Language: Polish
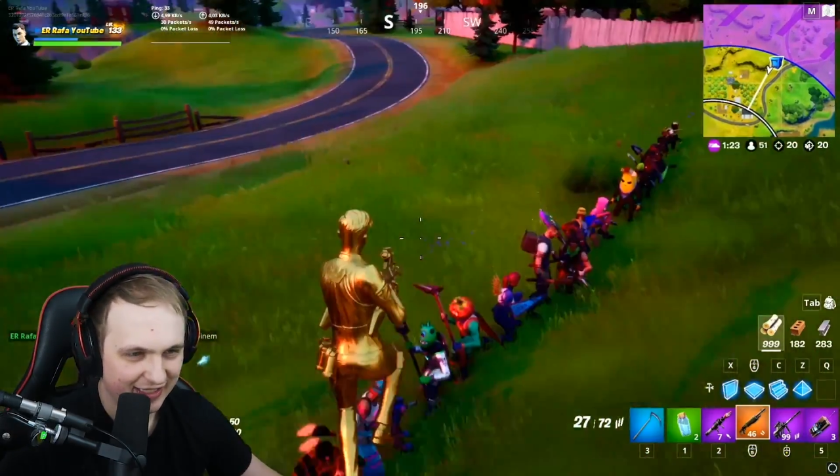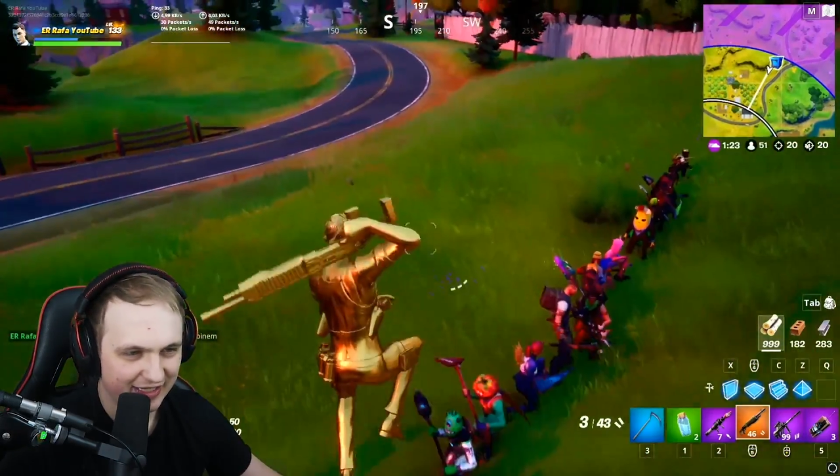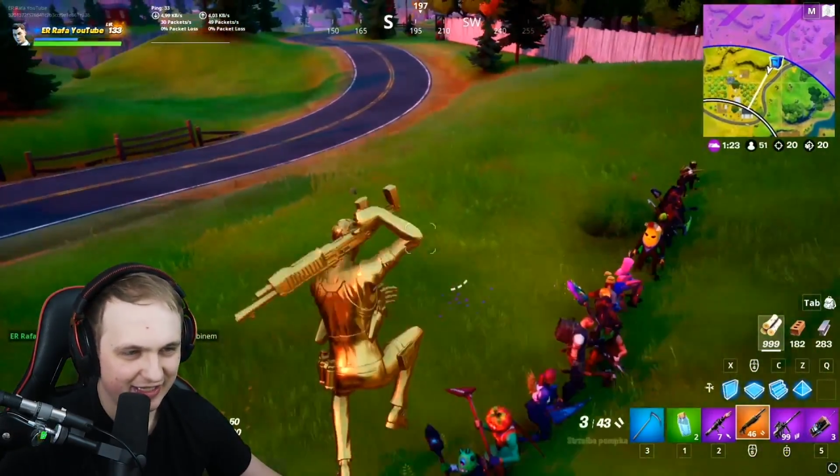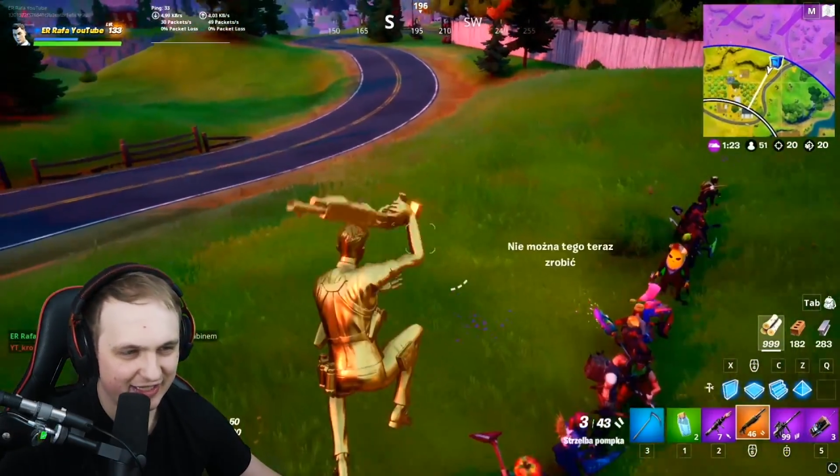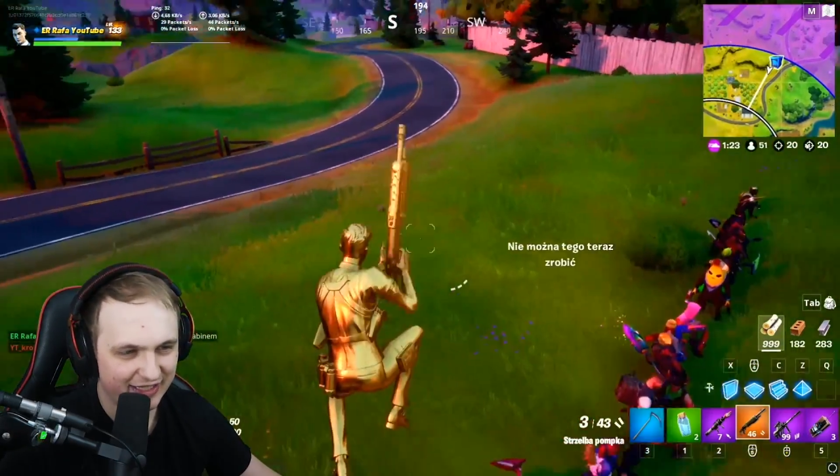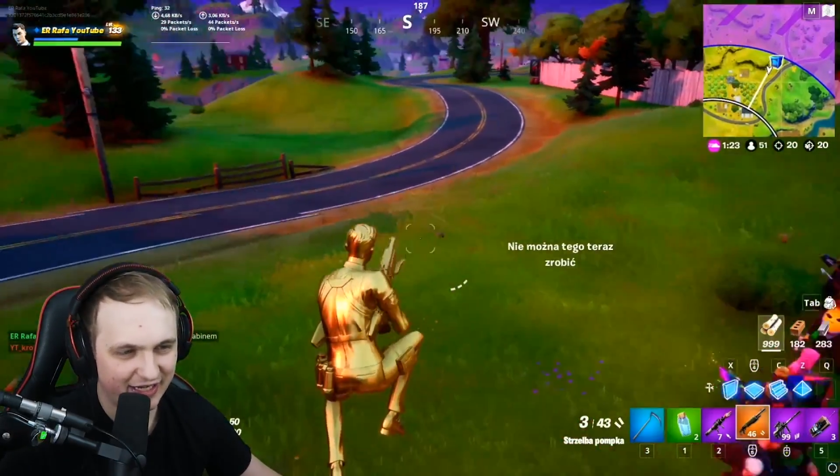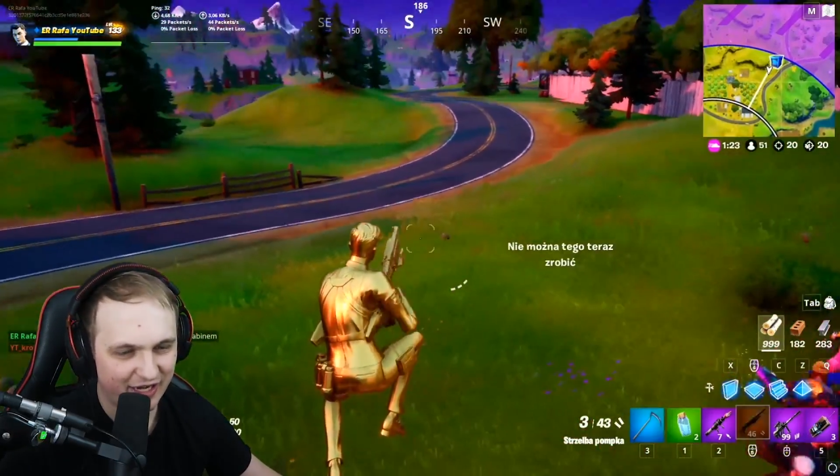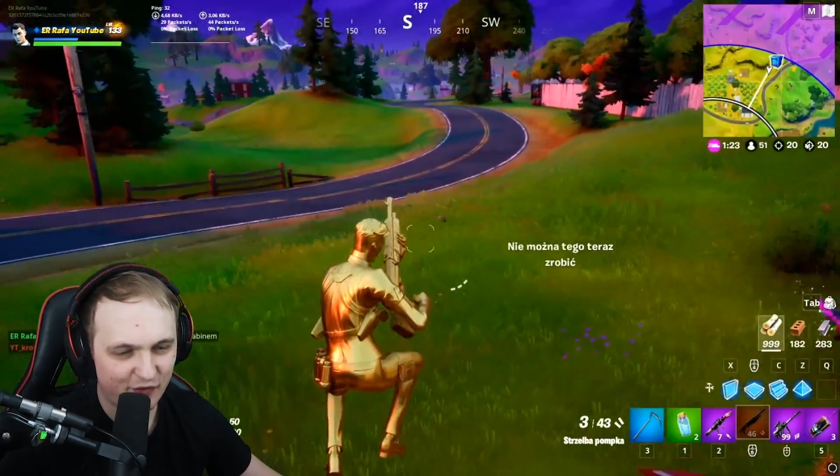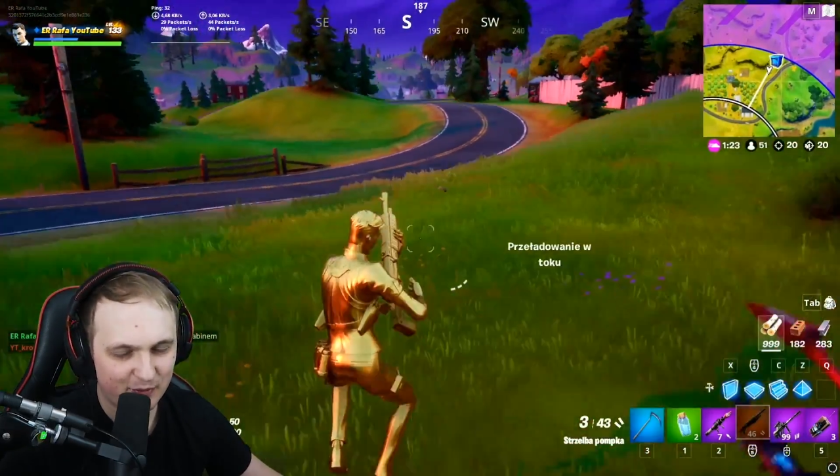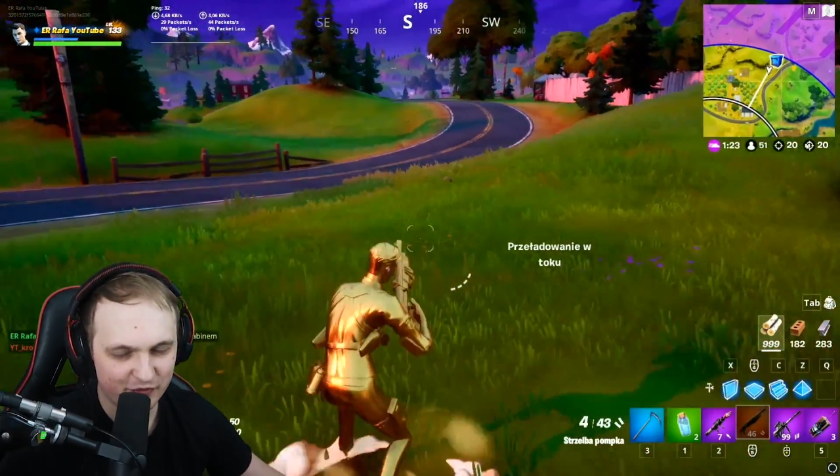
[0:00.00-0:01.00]
Eee,
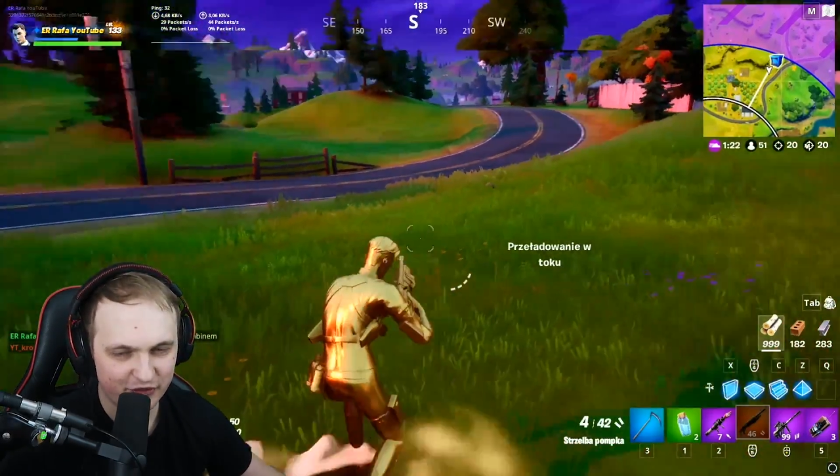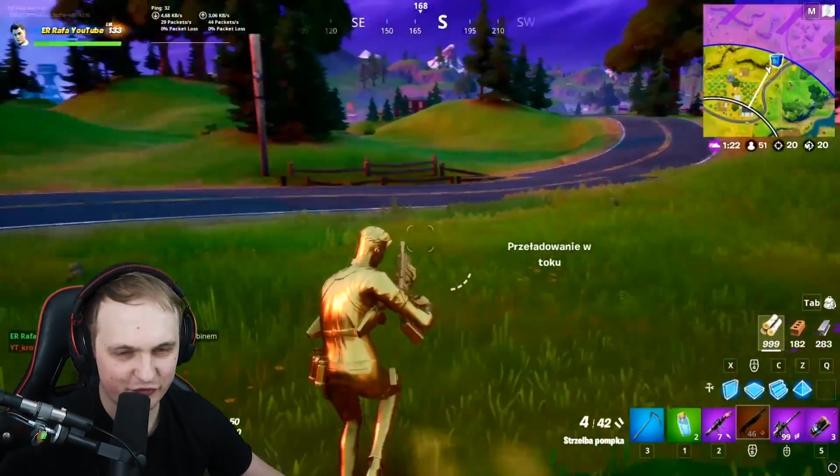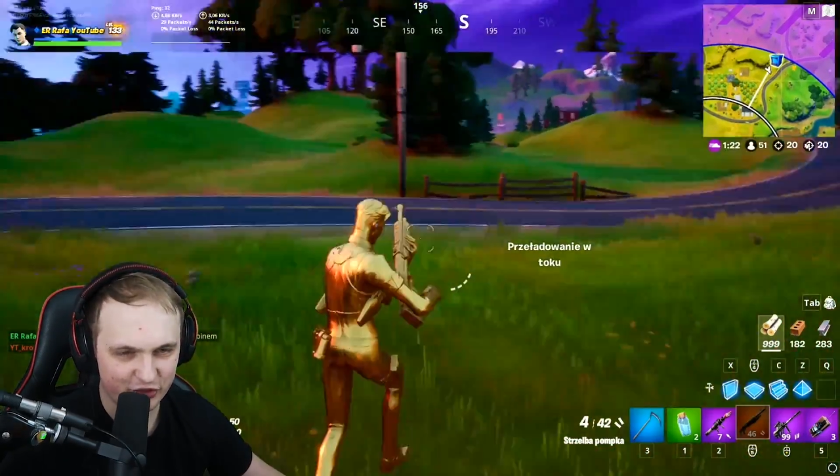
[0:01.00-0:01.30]
Rafa mówi,